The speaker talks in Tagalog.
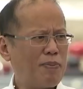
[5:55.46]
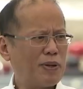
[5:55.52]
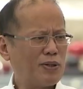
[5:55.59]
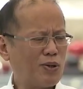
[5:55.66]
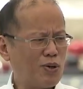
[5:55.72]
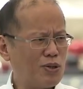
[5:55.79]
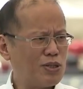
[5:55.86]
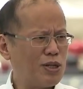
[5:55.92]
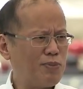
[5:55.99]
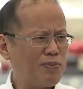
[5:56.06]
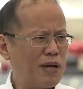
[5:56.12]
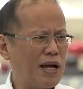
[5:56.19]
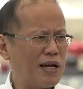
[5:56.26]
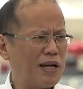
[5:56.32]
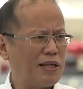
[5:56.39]
patrol jeep,
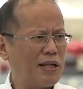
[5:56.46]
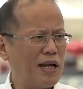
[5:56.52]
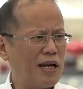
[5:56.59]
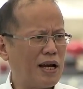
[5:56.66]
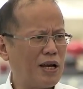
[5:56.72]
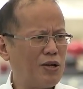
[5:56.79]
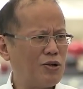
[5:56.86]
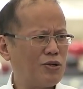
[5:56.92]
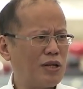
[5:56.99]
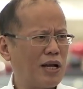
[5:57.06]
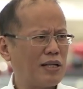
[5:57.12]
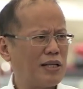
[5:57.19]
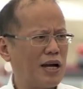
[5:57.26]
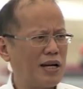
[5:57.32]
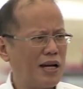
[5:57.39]
nariyan din ang inyong
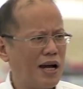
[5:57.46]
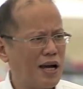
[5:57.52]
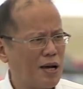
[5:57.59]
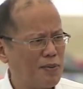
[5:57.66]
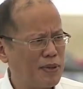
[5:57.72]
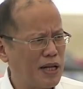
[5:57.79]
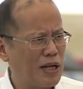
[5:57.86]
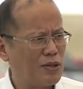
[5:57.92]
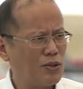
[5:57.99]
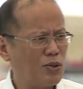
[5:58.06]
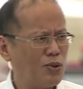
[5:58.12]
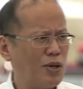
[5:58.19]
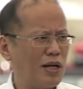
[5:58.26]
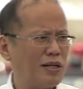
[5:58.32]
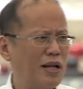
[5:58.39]
dagdag na kagamitan
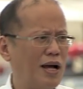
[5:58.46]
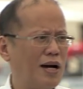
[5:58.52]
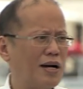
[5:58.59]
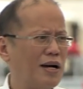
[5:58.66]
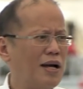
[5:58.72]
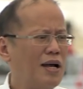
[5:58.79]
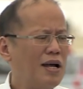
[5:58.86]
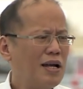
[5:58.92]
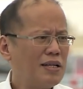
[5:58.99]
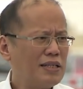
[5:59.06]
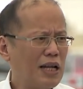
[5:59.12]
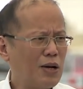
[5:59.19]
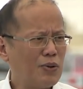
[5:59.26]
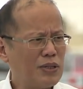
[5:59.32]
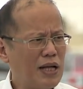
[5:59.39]
tulad ng
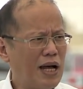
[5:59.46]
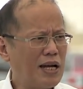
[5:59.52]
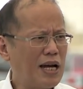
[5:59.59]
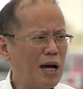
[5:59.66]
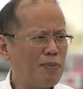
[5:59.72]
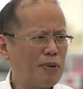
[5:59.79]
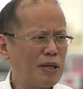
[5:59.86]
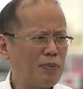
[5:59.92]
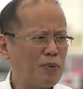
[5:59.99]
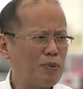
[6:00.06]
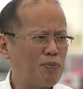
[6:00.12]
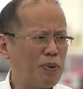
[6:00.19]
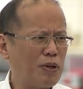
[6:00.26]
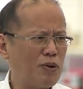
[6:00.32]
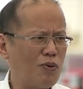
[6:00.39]

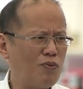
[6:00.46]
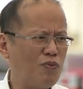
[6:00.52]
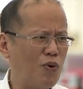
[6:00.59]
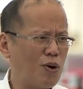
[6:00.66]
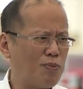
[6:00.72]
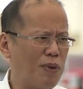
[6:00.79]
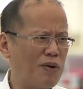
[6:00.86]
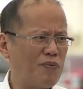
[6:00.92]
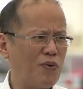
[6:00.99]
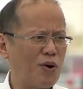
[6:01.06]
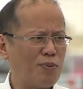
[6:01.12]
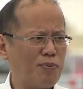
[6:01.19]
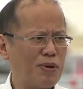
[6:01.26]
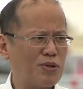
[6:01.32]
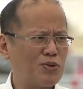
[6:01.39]
247
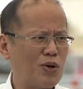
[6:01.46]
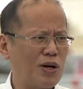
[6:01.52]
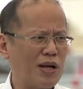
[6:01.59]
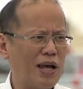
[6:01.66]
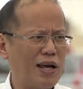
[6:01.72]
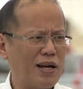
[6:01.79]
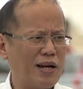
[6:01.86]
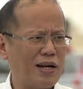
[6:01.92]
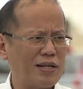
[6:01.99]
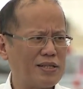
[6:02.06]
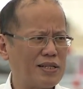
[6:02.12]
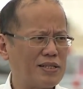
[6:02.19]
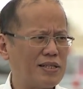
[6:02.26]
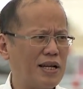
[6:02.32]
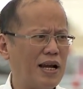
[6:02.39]
4x4 personal carrier,
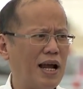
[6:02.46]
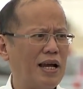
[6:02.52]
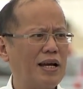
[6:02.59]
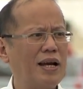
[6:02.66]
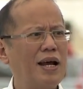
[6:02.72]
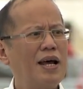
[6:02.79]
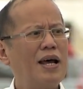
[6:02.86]
69